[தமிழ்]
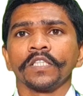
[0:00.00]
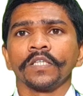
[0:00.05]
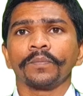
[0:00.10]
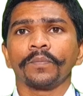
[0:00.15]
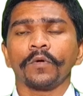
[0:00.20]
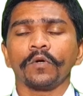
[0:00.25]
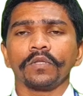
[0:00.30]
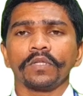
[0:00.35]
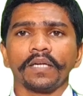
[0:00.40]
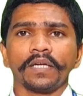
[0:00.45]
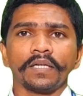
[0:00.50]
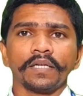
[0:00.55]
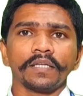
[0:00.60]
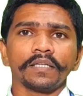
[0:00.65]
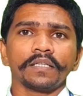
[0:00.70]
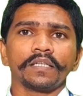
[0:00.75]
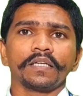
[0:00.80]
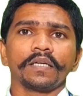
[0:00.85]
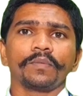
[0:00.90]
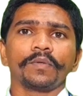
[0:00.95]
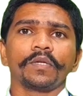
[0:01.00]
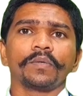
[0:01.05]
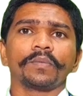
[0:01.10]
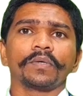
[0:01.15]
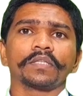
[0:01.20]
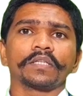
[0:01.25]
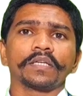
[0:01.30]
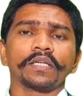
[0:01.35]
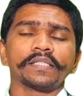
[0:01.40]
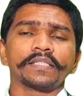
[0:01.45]
இப்போது இதில் என்ன இருக்குது அப்படின்னு
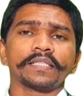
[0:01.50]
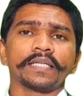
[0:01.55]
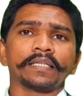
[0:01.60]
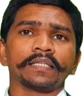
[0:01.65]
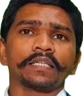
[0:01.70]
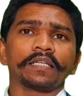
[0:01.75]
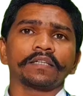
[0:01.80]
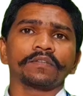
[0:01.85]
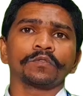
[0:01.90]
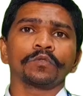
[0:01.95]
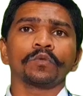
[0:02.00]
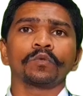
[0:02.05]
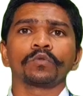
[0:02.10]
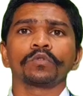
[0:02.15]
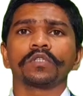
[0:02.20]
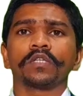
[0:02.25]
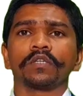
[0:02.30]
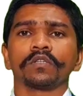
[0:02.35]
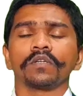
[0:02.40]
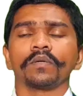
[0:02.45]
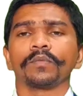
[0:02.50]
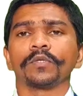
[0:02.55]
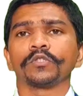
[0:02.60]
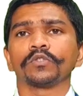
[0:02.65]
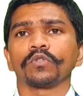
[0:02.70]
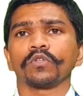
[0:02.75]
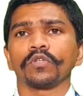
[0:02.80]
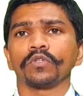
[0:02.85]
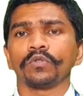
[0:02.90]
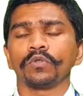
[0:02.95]
பார்த்தீங்கன்னா சென்டரில் வந்து உட்கரு அப்படின்னு
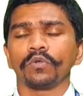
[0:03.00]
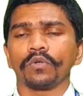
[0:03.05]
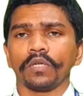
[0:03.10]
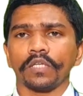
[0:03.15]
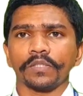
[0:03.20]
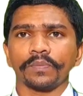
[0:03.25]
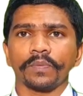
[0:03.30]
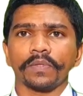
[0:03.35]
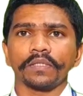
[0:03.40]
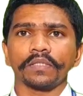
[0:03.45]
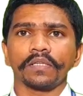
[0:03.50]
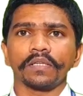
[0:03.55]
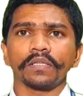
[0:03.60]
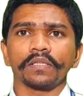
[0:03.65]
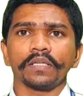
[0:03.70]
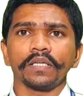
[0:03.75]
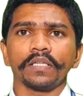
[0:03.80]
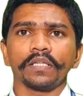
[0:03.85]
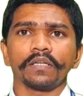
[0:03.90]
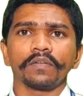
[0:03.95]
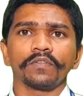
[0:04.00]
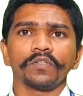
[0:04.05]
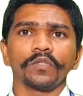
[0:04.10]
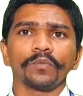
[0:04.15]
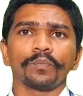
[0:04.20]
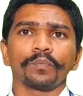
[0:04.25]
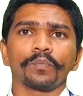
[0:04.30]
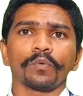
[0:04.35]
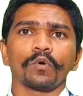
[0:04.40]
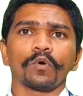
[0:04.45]
சொல்லுவோம் நியூக்ளியஸ் பகுதி இருக்குது இதில் வந்து
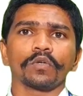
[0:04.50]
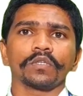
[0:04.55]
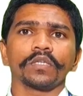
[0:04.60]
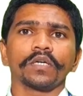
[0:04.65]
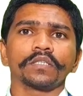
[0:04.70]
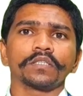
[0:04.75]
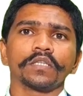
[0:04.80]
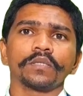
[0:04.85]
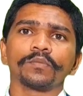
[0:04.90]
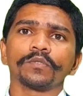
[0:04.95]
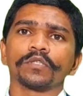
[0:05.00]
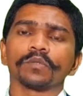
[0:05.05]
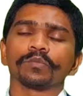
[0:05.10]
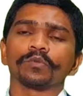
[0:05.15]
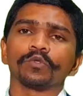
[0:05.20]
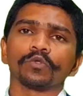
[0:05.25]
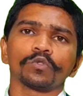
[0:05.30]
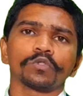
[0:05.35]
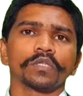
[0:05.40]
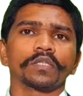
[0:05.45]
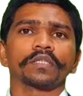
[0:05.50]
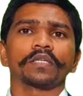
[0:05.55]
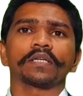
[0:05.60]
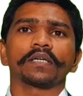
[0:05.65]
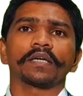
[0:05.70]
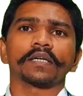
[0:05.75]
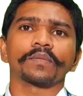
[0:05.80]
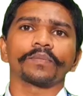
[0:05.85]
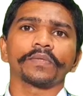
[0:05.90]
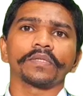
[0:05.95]
புரோட்டான்கள் மற்றும் நியூட்ரான்கள்
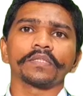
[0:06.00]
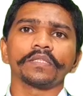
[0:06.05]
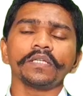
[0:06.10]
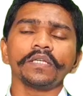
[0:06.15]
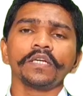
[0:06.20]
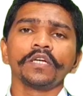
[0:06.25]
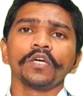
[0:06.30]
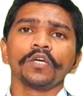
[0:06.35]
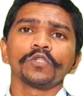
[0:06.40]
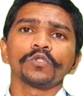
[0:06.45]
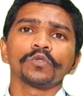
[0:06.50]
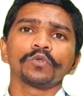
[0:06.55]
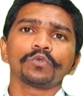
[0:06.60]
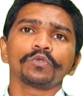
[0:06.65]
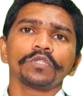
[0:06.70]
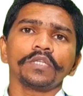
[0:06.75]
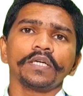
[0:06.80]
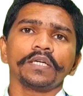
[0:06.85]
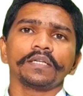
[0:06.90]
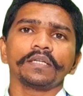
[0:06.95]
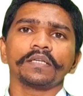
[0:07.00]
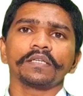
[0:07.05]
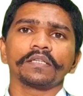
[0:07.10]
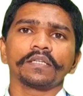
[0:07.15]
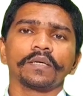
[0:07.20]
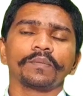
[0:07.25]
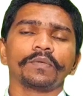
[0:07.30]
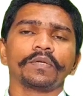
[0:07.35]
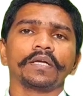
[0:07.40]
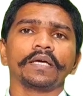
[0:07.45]
காணப்படுது சுற்றி என்ன
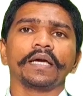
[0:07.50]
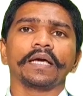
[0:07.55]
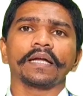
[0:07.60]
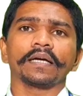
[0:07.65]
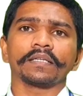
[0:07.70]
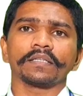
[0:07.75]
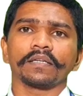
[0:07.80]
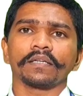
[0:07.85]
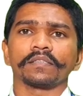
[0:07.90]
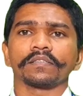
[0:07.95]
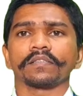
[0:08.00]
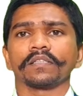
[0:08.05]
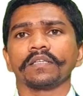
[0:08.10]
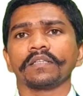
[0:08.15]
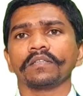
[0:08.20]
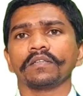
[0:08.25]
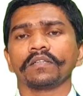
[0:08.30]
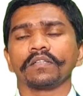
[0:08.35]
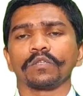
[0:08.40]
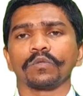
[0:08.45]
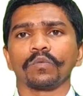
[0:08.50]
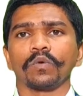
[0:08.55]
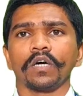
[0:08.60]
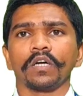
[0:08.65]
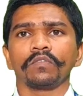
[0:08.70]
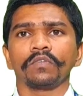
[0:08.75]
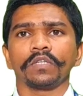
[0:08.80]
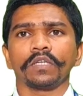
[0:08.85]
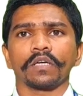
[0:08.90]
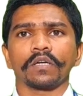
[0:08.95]
இருக்குது அப்படின்னா எலக்ட்ரான்ஸ் ஆர்
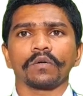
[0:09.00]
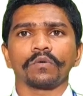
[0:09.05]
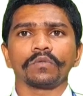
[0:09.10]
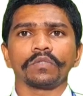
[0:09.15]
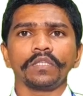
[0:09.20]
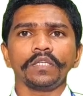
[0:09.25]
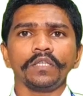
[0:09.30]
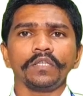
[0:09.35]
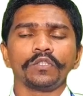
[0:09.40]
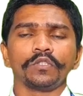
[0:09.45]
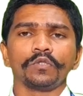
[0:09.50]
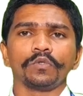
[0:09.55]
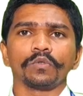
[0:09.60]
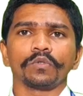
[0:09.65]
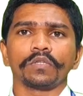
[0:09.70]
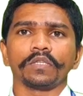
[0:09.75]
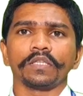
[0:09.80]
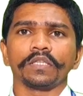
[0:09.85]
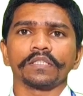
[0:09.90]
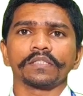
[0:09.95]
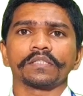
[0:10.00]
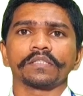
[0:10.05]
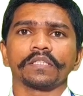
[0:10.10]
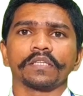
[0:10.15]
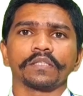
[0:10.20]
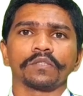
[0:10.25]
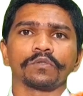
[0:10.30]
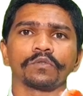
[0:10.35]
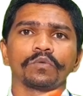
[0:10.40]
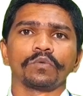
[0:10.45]
ரிவால்விங் அரவுண்ட் தி நியூக்ளியஸ்
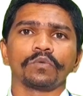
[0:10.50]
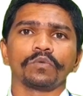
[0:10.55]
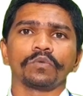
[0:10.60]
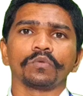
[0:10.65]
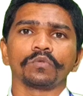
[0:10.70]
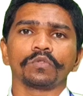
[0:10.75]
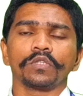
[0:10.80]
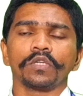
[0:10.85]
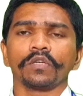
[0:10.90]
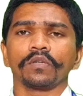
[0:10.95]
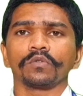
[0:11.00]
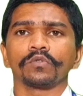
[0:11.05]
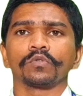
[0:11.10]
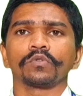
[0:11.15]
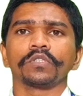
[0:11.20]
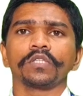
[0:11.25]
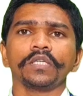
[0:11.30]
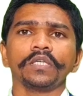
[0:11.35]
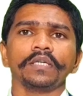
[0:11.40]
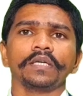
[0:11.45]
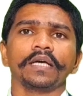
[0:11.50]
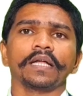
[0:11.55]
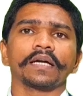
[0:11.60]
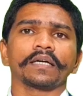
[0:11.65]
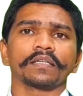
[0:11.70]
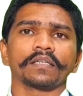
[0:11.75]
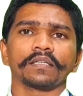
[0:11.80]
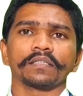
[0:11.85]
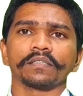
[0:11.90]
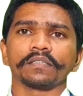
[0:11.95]
அந்த உட்கருவை சுற்றி
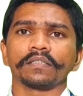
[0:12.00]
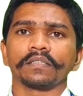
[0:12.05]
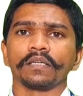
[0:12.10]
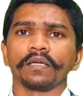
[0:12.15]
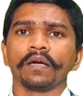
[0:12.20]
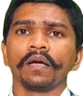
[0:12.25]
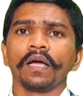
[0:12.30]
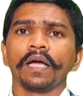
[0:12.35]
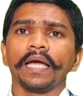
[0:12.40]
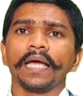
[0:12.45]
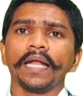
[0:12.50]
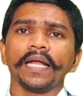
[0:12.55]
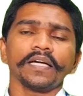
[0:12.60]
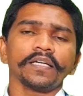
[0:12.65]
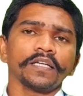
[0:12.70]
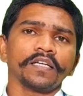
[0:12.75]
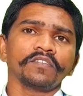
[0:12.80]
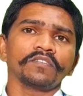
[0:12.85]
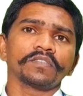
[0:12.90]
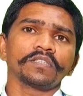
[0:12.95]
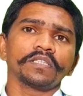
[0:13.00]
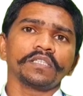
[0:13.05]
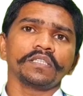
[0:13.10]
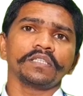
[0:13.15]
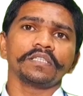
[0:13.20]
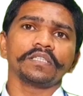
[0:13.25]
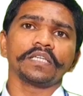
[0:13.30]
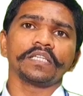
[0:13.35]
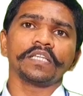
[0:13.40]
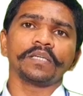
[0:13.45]
எலக்ட்ரான் இருக்குது எலக்ட்ரான் வந்து
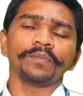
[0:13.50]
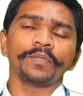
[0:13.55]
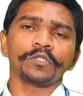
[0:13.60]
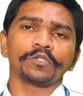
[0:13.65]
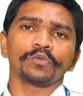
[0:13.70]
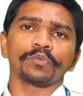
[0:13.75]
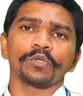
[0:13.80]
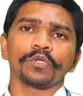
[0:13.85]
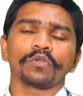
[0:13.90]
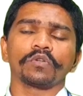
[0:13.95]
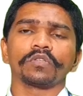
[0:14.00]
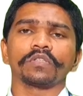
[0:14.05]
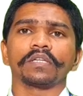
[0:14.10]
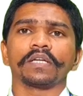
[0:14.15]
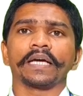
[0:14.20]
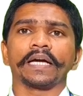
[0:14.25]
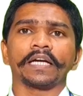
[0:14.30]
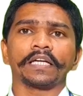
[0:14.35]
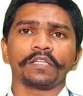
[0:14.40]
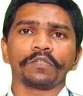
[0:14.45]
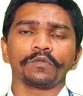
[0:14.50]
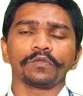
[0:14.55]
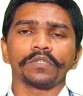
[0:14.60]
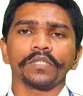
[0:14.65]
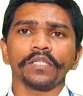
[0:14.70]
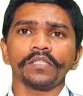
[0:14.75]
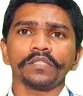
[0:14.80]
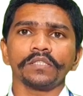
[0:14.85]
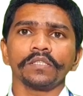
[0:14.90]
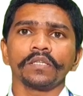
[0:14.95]
எதிர்மின் சுமையுடையது நெகட்டிவ்
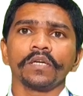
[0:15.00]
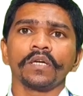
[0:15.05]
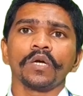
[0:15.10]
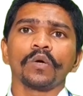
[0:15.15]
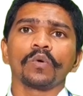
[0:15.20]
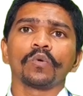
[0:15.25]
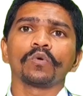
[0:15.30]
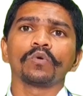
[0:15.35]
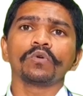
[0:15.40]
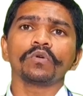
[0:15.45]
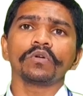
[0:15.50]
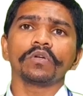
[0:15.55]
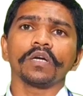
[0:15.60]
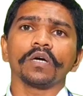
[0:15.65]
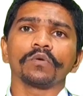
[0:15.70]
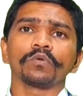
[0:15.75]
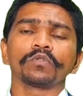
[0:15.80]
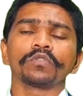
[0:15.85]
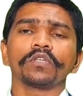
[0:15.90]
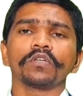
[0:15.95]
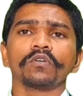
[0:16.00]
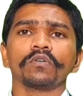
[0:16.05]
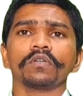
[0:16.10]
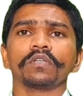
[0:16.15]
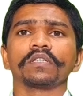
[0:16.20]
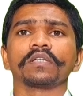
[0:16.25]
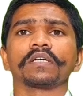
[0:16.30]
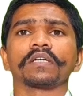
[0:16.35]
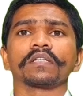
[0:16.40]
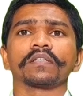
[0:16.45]
சார்ஜ் உள்ளுக்குள்ளே உட்கருவில்
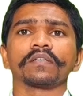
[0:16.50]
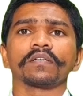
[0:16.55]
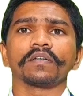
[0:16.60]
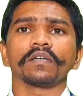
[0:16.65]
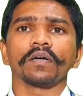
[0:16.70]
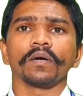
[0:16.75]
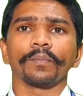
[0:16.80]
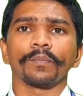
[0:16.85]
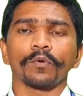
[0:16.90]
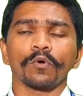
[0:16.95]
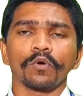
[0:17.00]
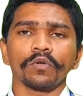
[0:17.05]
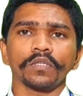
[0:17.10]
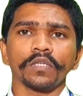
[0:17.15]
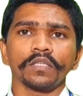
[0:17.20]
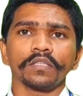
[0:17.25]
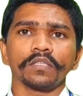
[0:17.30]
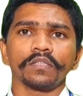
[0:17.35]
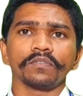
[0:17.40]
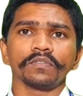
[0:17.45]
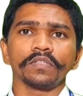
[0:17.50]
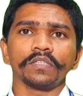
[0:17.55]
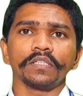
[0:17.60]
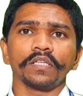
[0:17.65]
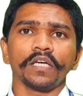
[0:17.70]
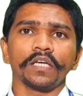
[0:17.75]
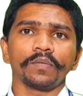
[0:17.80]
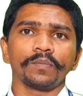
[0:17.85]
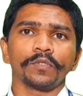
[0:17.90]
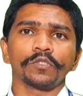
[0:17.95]
இருக்கிறது புரோட்டான்கள் வந்து
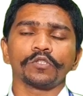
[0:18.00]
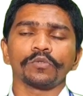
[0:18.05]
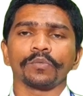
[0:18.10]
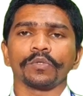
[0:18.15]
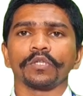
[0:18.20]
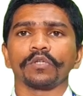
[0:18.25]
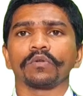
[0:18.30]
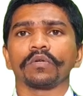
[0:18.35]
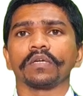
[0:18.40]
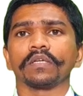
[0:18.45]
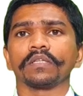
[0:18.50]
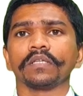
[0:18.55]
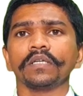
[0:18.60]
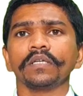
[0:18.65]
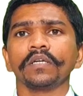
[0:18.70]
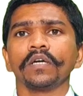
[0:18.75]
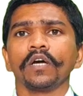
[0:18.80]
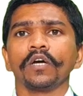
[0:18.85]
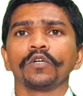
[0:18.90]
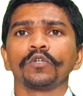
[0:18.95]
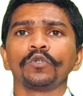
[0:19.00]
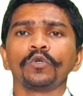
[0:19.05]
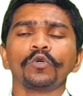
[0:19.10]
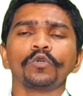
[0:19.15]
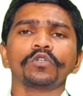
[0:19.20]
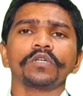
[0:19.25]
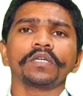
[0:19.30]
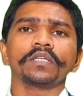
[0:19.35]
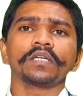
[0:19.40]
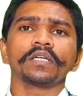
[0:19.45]
நேர்மின் சுமையுடையது
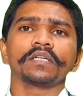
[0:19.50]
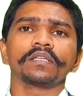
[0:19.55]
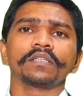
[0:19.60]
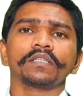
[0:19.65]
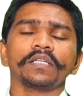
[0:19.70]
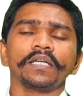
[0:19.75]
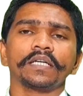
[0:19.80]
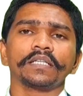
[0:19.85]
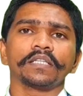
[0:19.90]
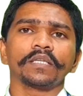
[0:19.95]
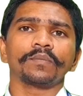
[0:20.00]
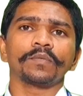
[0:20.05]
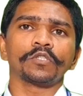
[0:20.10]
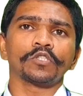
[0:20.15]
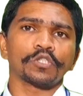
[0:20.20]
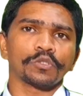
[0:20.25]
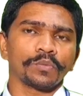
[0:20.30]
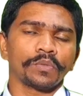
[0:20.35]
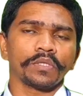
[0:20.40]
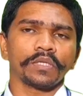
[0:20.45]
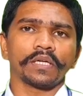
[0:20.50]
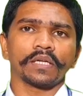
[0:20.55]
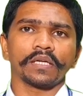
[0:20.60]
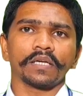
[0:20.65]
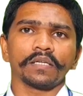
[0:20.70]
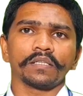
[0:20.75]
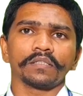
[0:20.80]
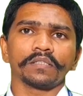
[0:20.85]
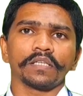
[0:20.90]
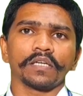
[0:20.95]
நியூட்ரான்களுக்கு எந்த மின் சுமையும்
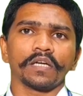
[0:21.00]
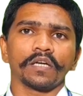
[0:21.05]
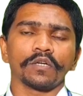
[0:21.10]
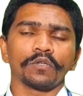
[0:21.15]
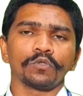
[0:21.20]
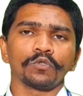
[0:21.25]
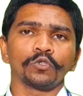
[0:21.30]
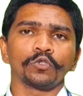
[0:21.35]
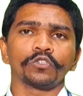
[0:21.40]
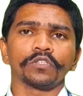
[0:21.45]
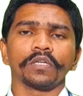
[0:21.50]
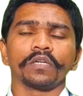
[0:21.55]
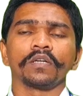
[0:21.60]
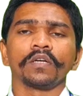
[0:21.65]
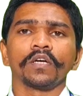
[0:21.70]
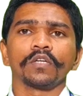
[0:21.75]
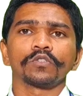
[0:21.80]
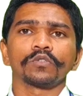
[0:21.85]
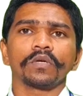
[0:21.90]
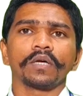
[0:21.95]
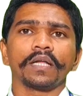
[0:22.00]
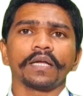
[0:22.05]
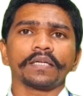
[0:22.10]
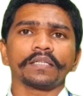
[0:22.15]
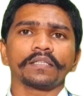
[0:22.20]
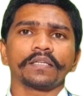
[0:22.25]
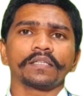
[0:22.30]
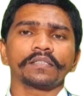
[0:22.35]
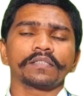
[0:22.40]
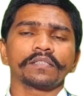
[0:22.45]
கிடையாது த நியூட்ரல் ஸோ
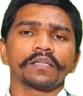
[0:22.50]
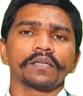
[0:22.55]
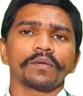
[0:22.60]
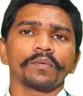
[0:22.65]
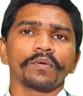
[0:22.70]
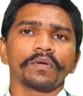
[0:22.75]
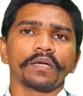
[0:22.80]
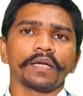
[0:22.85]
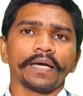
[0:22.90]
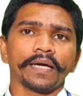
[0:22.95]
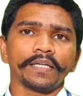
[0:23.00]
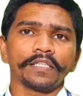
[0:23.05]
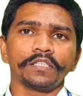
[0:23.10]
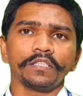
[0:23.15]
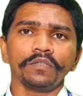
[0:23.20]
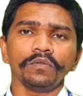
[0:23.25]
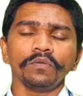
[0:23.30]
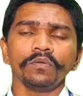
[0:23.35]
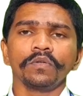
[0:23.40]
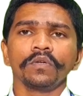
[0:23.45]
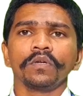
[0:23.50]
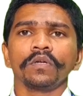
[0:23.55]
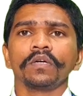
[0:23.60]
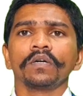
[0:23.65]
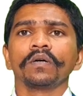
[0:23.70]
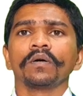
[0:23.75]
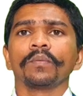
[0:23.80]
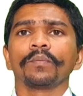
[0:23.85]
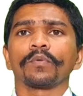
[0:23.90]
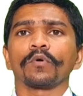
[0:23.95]
எலக்ட்ரான்ஸ் ஆர் நெகட்டிவ்
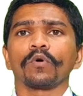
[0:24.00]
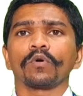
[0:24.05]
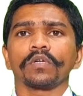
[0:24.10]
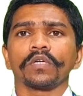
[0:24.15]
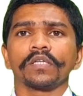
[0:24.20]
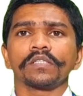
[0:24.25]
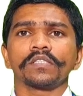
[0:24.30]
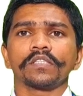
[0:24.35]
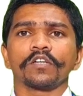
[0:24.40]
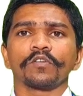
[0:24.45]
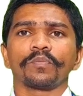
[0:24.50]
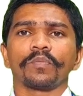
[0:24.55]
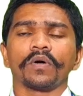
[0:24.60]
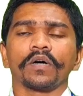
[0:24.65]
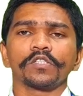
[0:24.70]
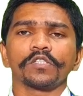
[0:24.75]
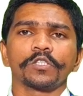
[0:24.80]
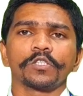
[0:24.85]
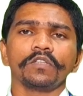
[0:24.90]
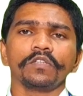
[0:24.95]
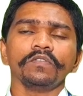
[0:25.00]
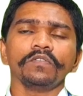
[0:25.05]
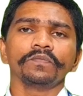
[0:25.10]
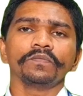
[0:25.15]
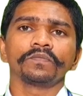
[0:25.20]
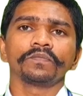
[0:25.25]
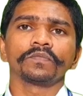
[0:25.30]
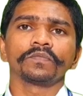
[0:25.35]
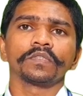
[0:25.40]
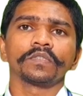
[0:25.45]
புரோட்டான்ஸ் ஆர் பாசிட்டிவ்
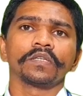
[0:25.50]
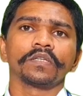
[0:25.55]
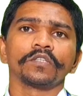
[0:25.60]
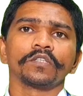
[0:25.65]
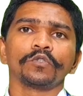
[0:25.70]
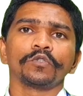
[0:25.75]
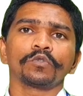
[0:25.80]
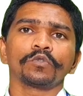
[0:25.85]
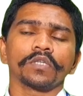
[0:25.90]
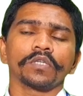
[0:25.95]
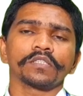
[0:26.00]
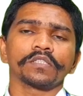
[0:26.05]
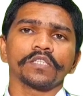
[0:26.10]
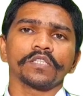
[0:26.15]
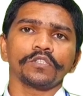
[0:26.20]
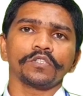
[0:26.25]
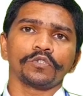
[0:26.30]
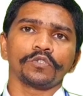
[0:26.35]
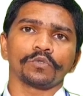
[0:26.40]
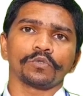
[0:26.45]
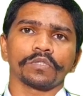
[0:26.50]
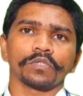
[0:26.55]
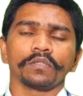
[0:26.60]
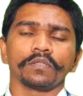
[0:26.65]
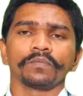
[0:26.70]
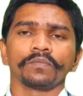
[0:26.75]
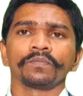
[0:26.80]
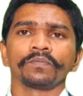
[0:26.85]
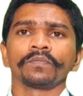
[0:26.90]
நியூட்ரான்ஸ் ஆர் நியூட்ரல்